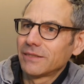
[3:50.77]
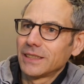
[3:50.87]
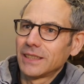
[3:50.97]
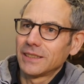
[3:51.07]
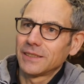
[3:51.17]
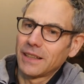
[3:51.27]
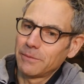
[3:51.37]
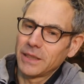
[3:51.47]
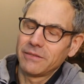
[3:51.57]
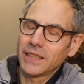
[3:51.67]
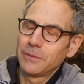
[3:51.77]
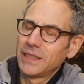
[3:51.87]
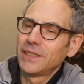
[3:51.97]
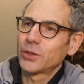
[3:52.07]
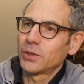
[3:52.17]
Wir haben bei Verimi
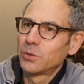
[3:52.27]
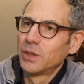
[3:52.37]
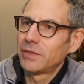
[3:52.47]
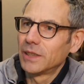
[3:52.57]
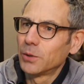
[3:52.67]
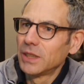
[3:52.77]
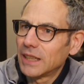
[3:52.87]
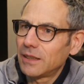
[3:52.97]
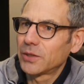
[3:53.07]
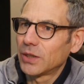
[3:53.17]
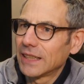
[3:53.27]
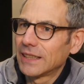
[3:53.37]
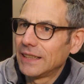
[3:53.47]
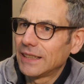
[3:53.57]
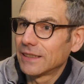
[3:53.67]
die Struktur von Grund auf so
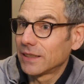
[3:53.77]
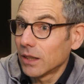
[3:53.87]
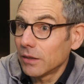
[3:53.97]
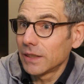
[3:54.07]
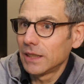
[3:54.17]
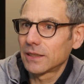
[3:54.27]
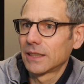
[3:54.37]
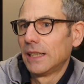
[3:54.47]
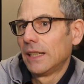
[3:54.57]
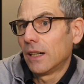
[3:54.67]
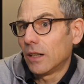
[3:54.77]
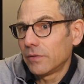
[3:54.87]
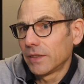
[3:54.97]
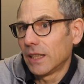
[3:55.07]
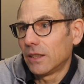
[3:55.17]
angelegt, dass sie offen ist.
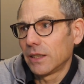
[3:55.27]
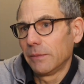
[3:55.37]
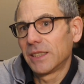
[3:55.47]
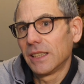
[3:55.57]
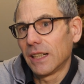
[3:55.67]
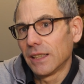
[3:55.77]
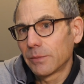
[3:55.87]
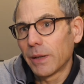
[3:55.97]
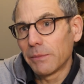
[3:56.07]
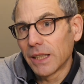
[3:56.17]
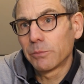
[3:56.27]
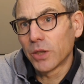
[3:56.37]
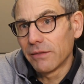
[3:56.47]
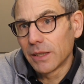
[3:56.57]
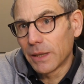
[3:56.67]
Offen auch im Sinne eines
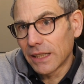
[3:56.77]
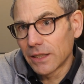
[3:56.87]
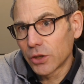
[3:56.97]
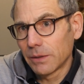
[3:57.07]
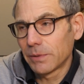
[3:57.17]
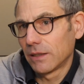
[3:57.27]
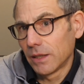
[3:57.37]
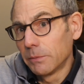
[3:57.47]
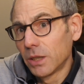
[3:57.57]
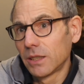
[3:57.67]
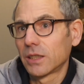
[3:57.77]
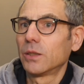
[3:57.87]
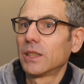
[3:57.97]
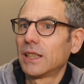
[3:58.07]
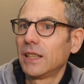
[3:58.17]
Public-Private Partnership. Die
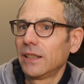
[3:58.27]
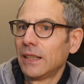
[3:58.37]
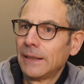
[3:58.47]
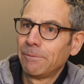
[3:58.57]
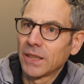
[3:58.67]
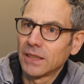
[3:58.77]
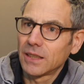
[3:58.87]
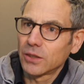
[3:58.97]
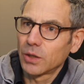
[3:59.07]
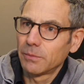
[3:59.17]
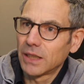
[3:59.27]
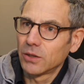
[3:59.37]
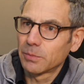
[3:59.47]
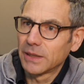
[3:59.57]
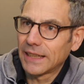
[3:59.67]
Bundesdruckerei ist ja schon bei
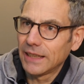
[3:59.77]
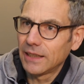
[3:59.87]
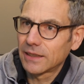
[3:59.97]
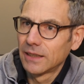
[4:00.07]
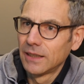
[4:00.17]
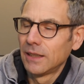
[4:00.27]
uns beteiligt.